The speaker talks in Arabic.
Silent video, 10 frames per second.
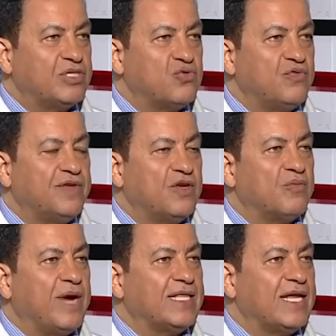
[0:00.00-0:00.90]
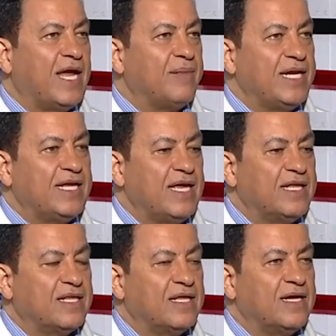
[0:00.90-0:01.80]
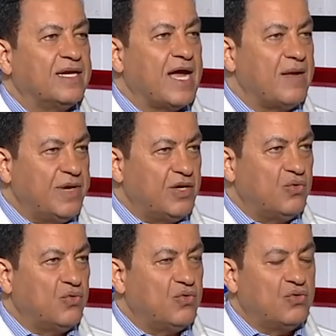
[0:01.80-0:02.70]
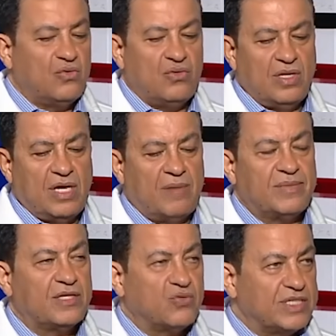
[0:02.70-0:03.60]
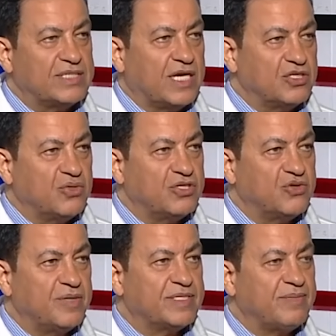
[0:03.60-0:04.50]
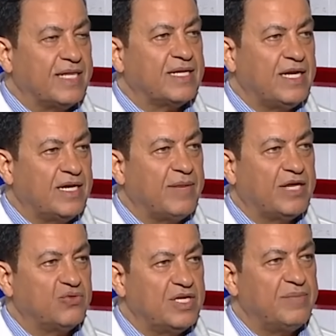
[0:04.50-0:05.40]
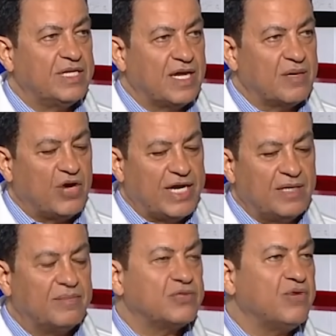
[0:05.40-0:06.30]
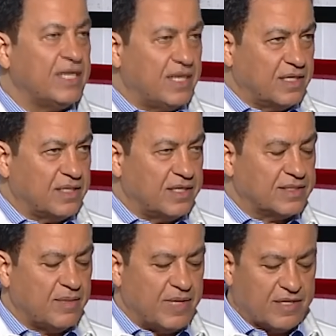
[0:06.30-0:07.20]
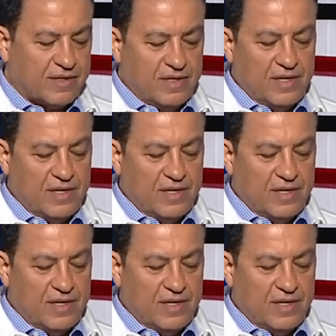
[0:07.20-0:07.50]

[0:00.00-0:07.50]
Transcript: بتشوفي انه بعد العمليات رغم انه عم تتوسع شوي شوي بس بعدنا نحن محدودين باطار معين بس وين الخطر سمر